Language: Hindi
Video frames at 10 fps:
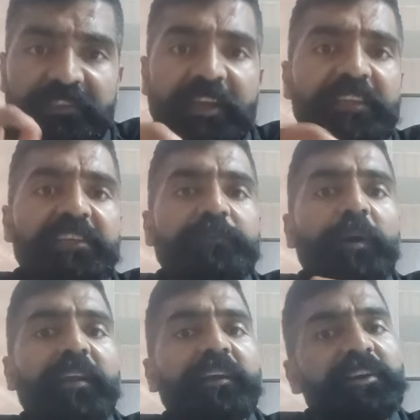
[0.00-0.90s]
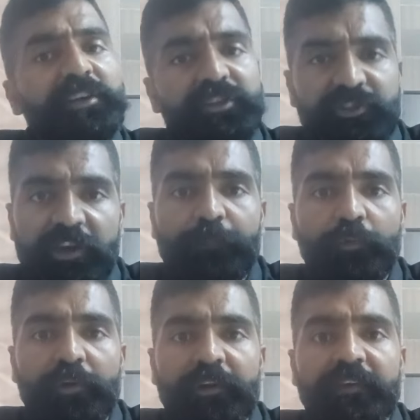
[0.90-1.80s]
शहीद स्मारक
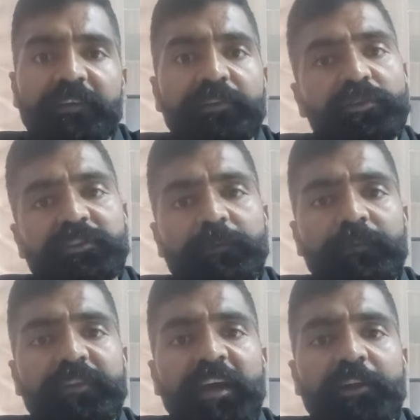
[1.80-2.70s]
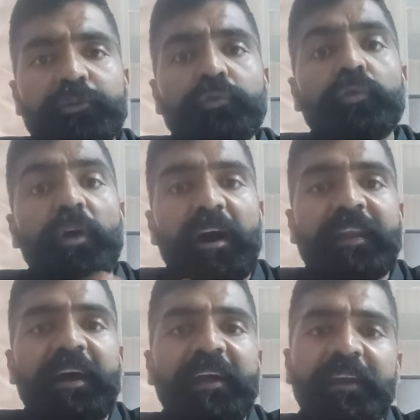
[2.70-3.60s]
जयपुर तो सभी विद्यार्थियों को
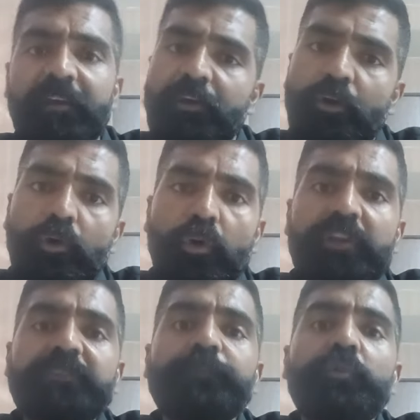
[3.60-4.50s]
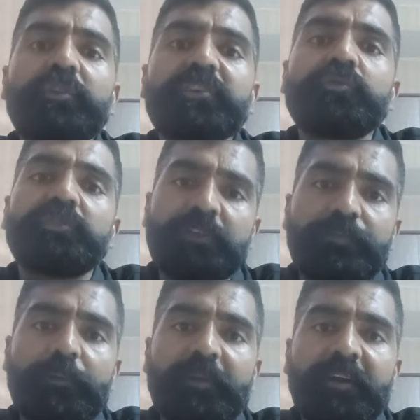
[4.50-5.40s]
आना है और इस प्रोटेस्ट को
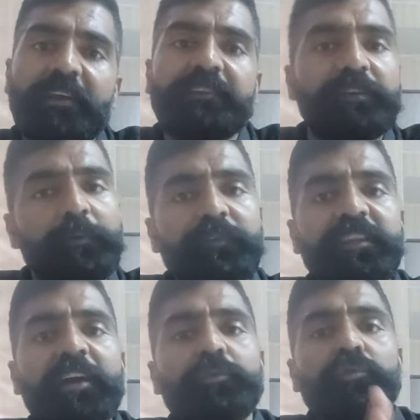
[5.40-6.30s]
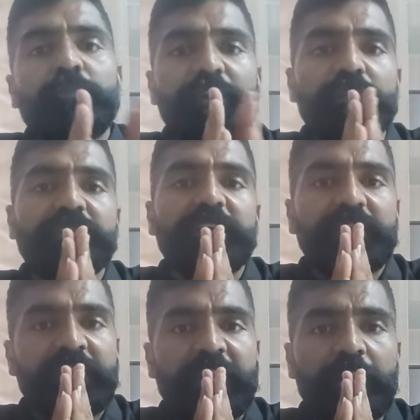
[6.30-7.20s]
सफल बनाना है सभी विद्यार्थियों को मेरी ओर से
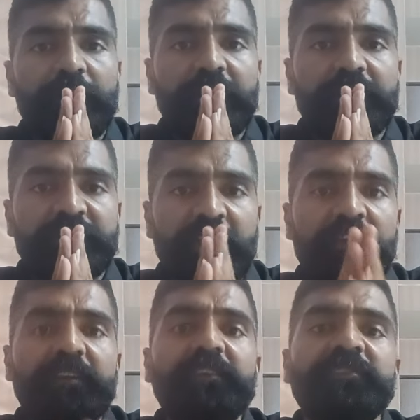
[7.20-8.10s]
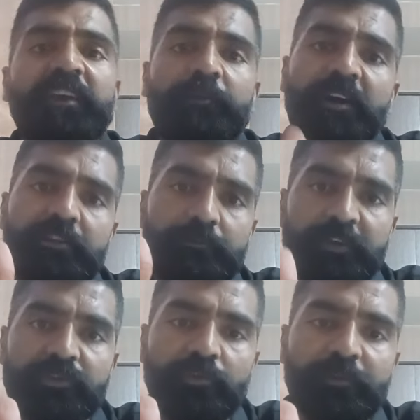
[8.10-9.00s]
धन्यवाद जय हिंद जय भारत
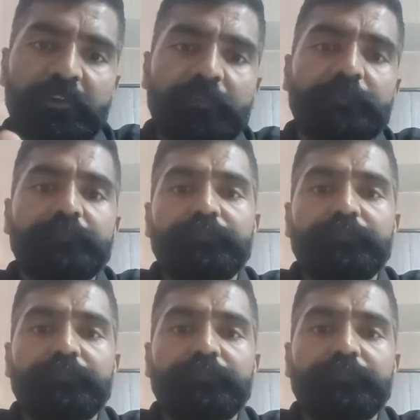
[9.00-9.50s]
बेस्ट ऑफ लक